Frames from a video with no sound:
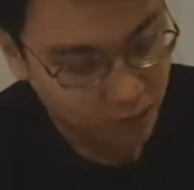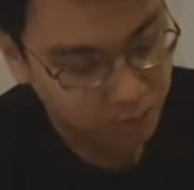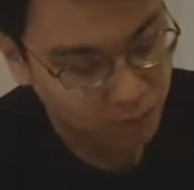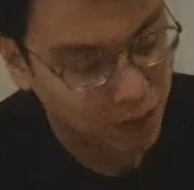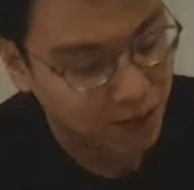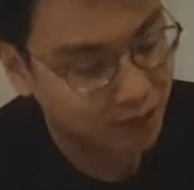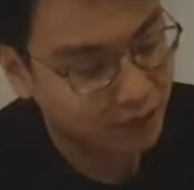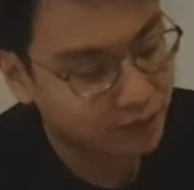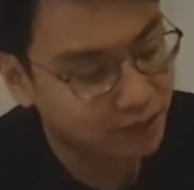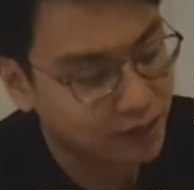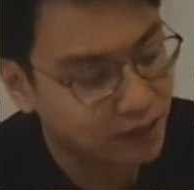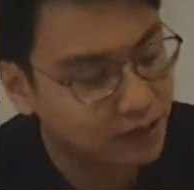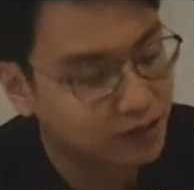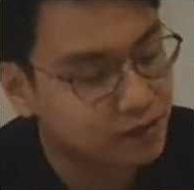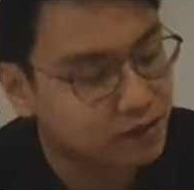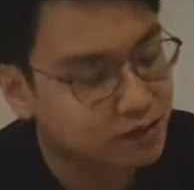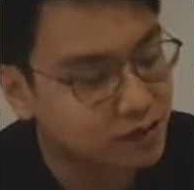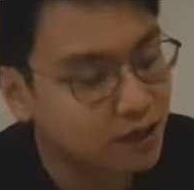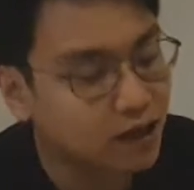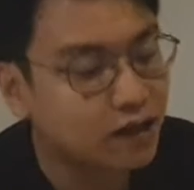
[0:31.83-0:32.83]

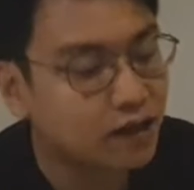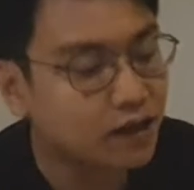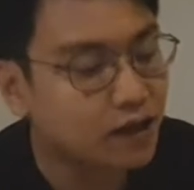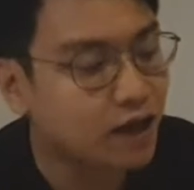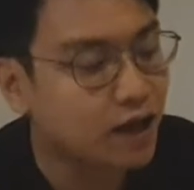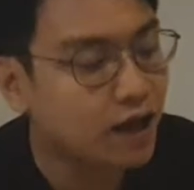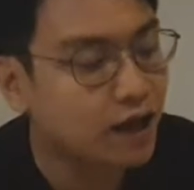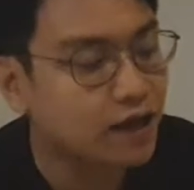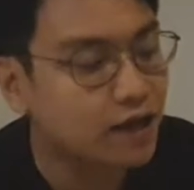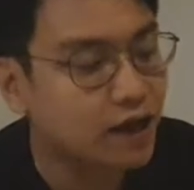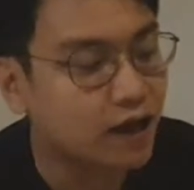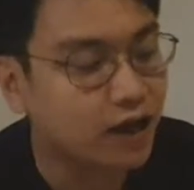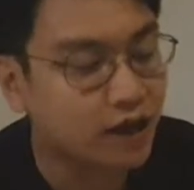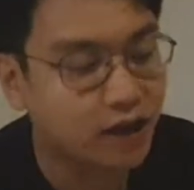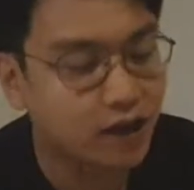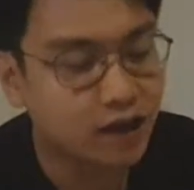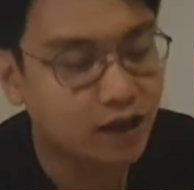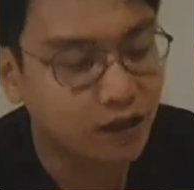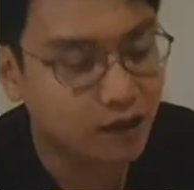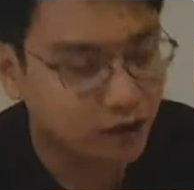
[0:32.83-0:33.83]
pandan sarikaya.
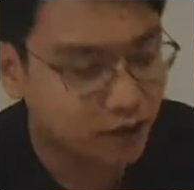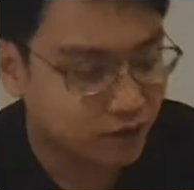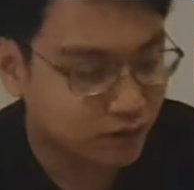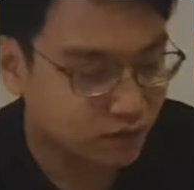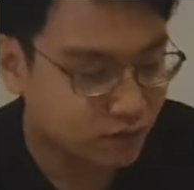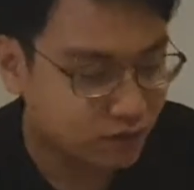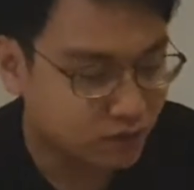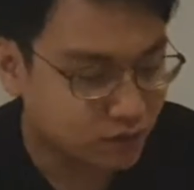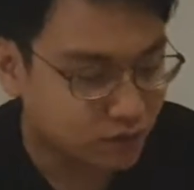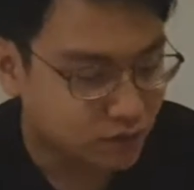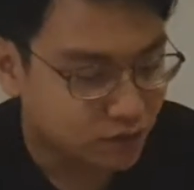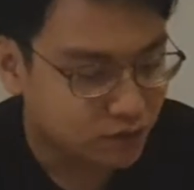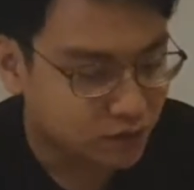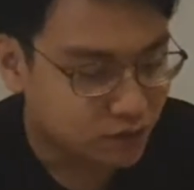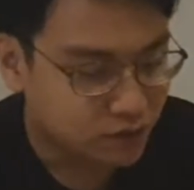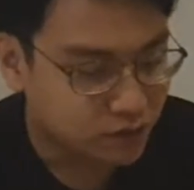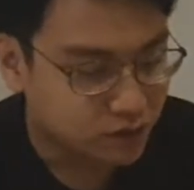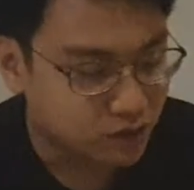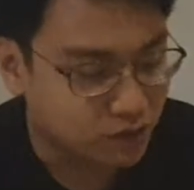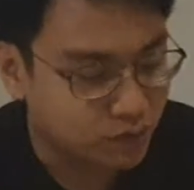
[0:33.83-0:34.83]

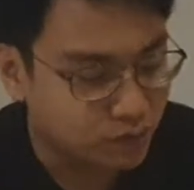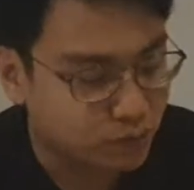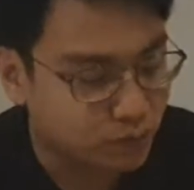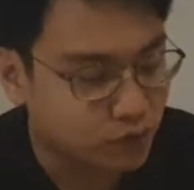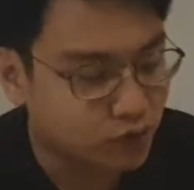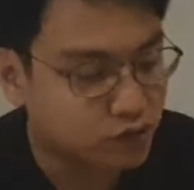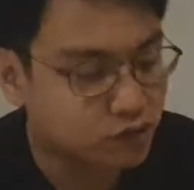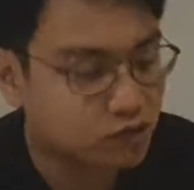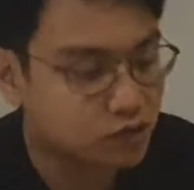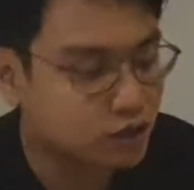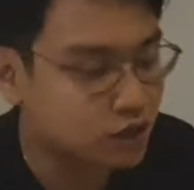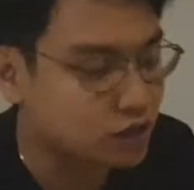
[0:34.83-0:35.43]
Tapos,